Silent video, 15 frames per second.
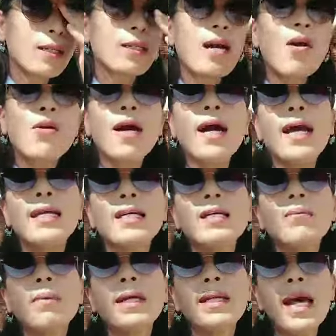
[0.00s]
คือเขาก็ให้ขึ้
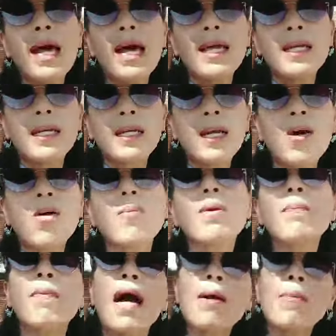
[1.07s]
นไปได้ เขาก็มี
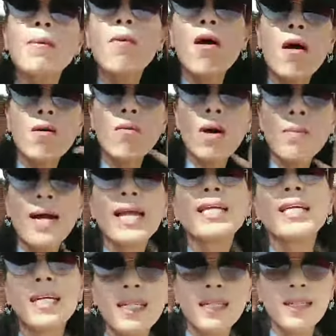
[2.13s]
ป้ายมาบอกว่าไม่ให้
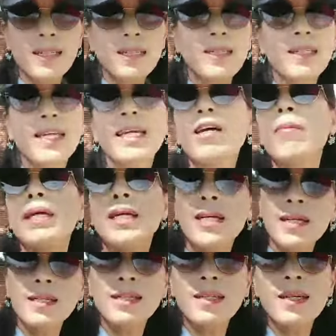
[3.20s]
ขึ้น เออกี้ก็ไม่
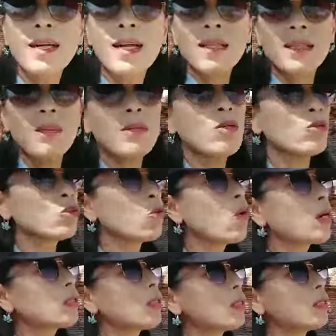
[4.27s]
ขึ้น แต่มีอยู่ช่ว
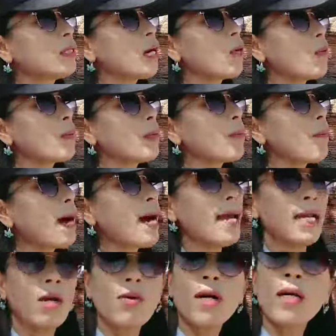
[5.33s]
งหนึ่งที่เขาไม่มีป้าย
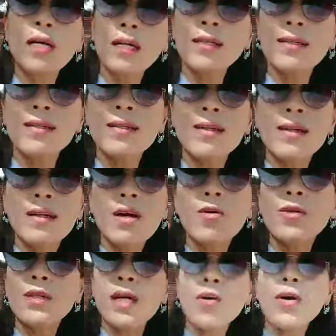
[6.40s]
เราก็ขึ้น ก็ค
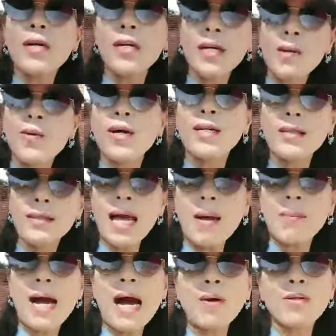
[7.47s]
นอื่นเขาก็ขึ้นเราก็ขึ้นตาม
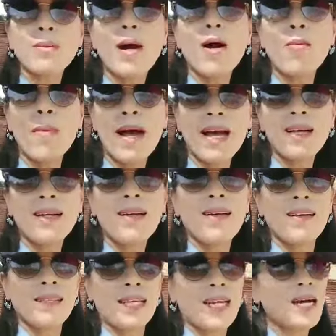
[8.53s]
เขานี่พ่อแม่
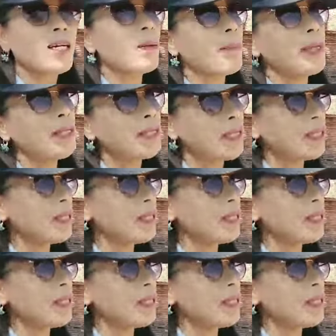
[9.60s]
แต่ถ้าเกิดเป็นเจ